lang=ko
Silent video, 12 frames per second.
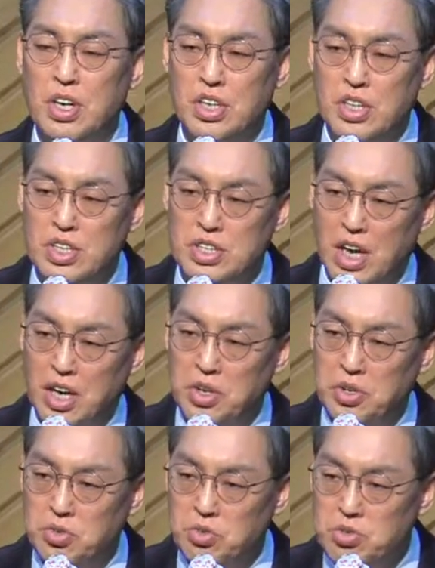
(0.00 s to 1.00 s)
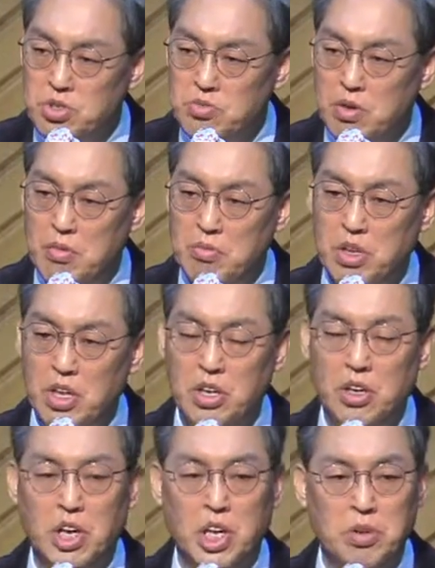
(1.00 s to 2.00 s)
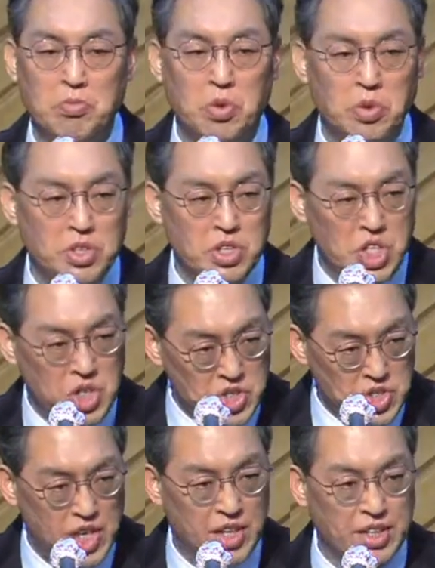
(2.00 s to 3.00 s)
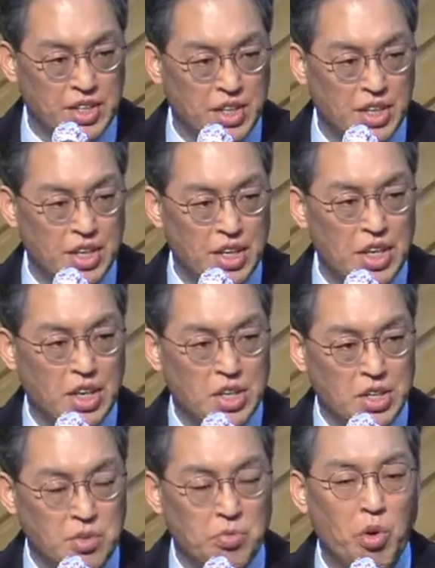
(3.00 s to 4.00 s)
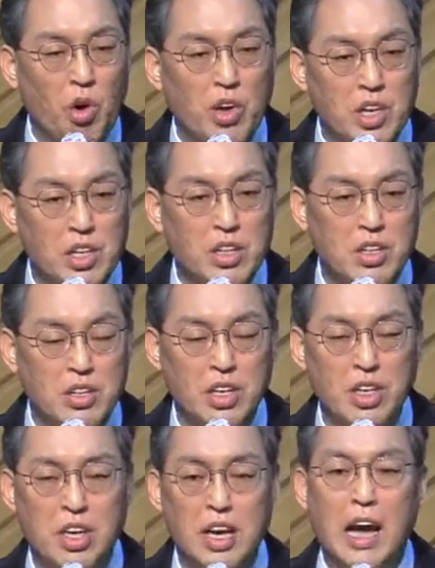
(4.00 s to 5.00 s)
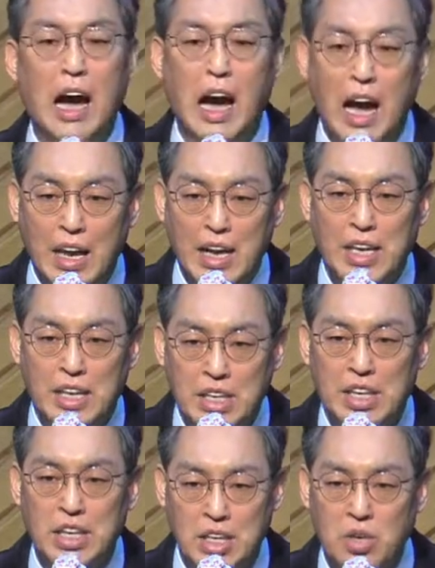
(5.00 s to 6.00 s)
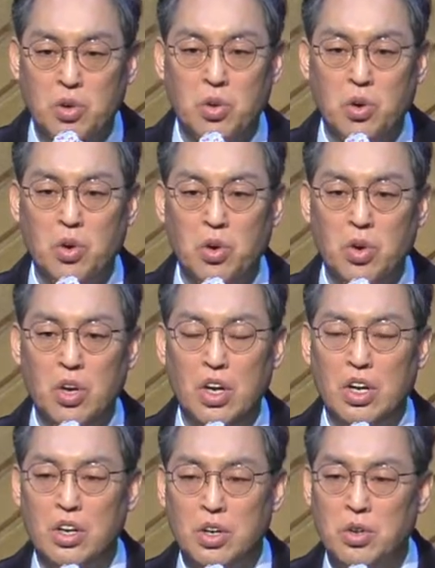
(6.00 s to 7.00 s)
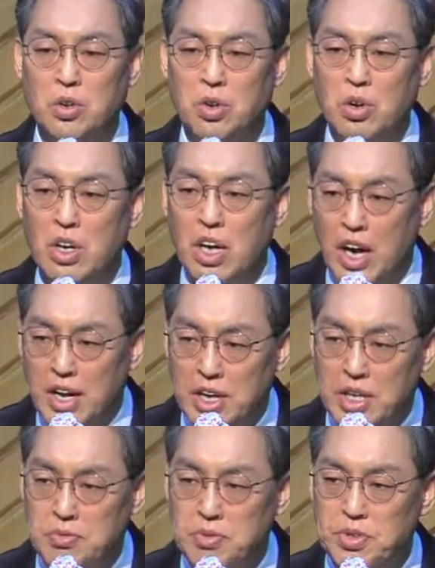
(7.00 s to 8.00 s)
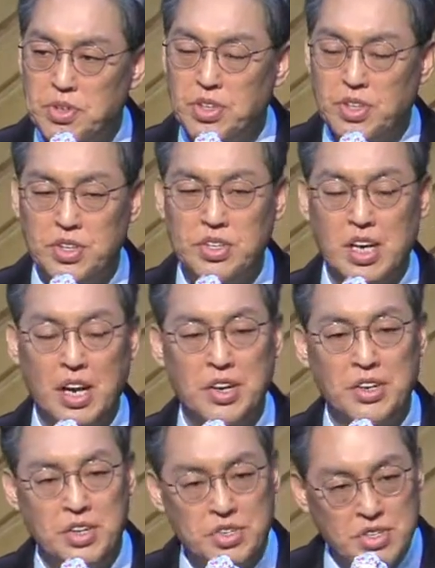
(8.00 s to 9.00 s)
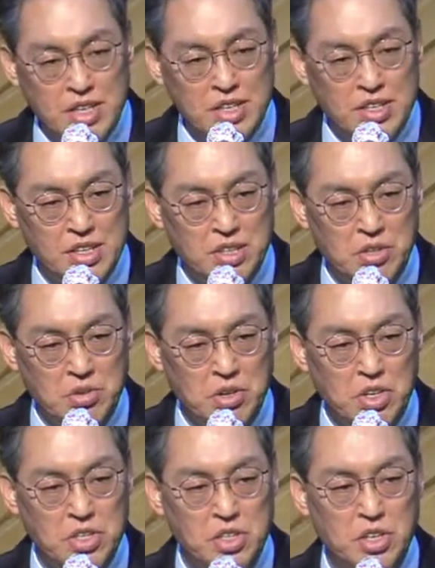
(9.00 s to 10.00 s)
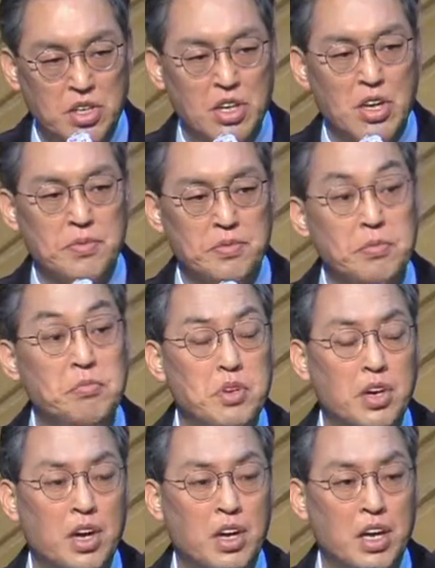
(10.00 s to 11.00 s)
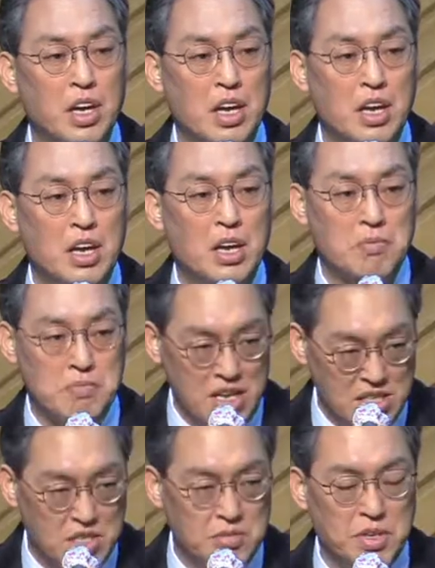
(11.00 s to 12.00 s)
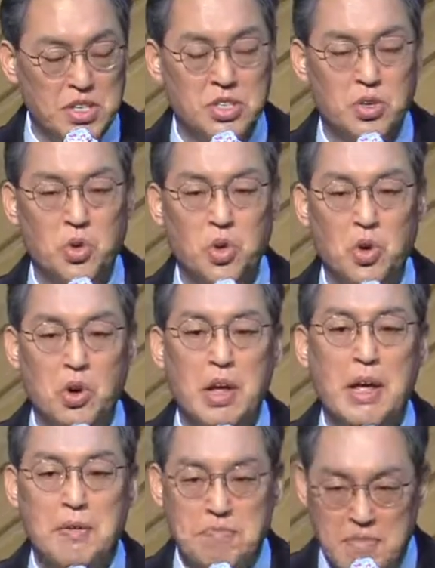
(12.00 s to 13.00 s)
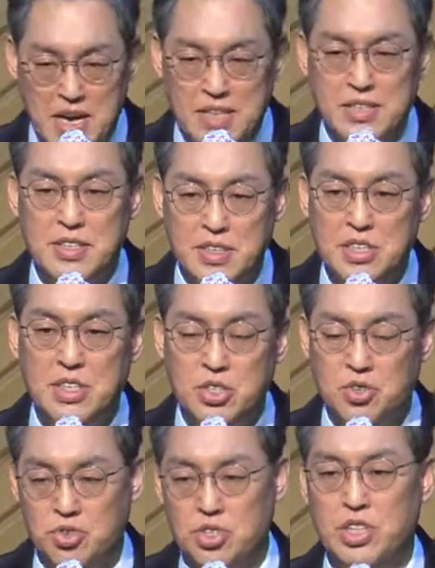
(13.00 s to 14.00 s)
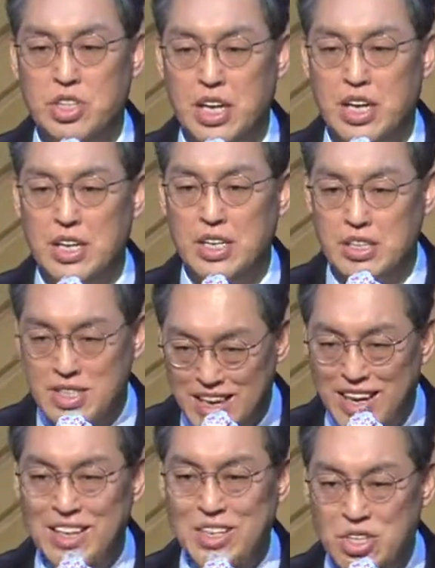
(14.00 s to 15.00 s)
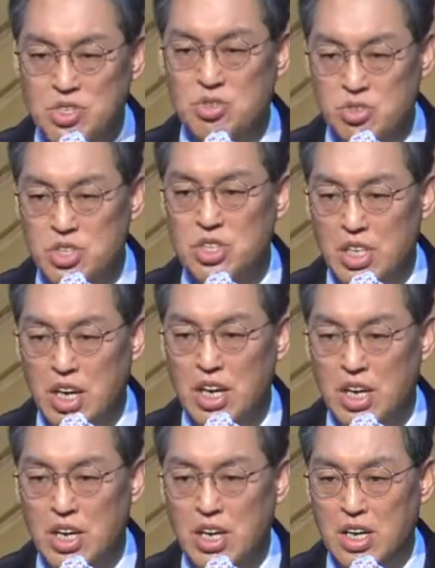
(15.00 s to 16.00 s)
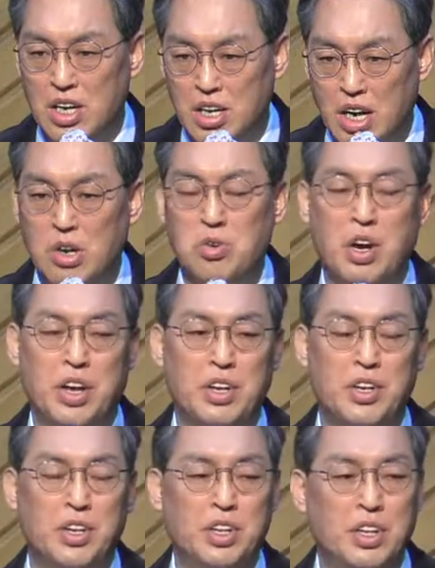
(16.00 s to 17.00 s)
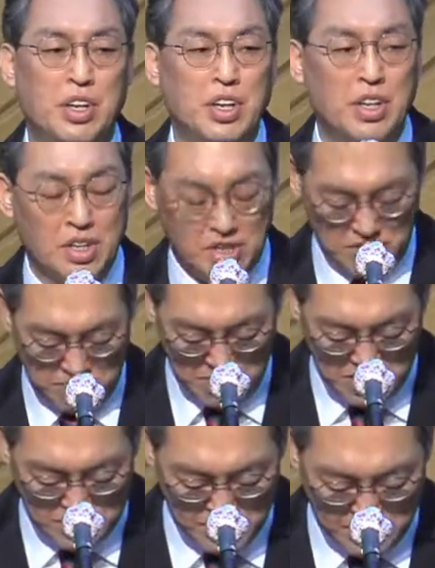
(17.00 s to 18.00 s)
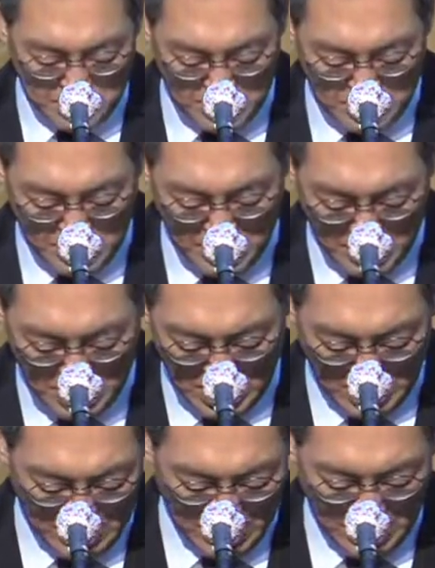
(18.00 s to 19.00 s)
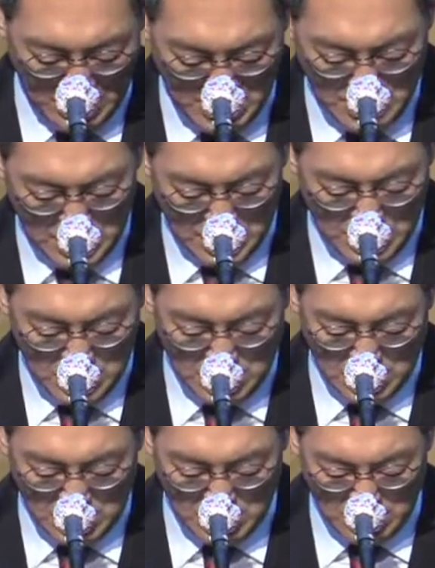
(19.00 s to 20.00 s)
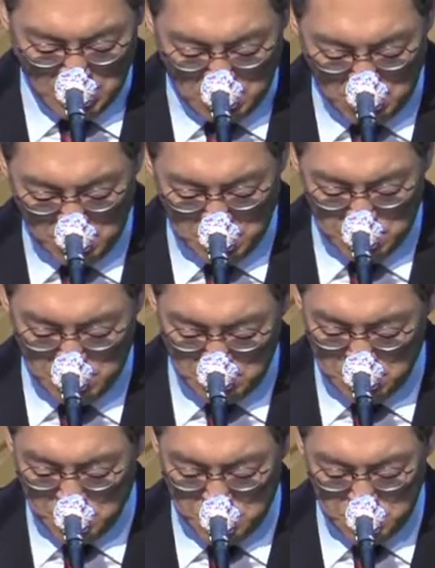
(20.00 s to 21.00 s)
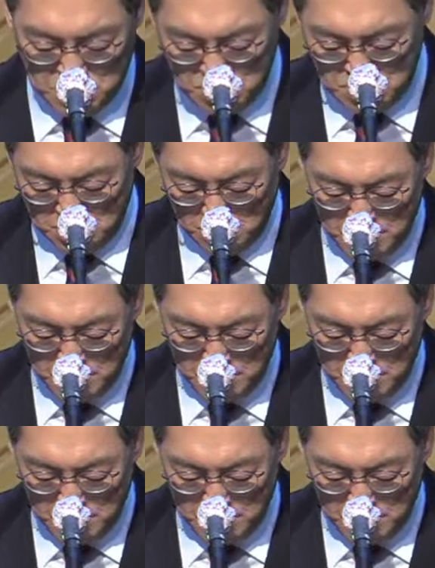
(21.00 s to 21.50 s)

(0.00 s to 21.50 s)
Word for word: 이 자연 우주 만물에 일어나는 모든 현상들 그 원인들이 하나님께 있고 그리고 하나님은 그 자연 현상들을 통해서 분명하게 말씀하시고 메시지를 주신다. 사인을 주신다. 라고 하는 그런 메시지들이 이 안에 있게 되어지는 것이죠.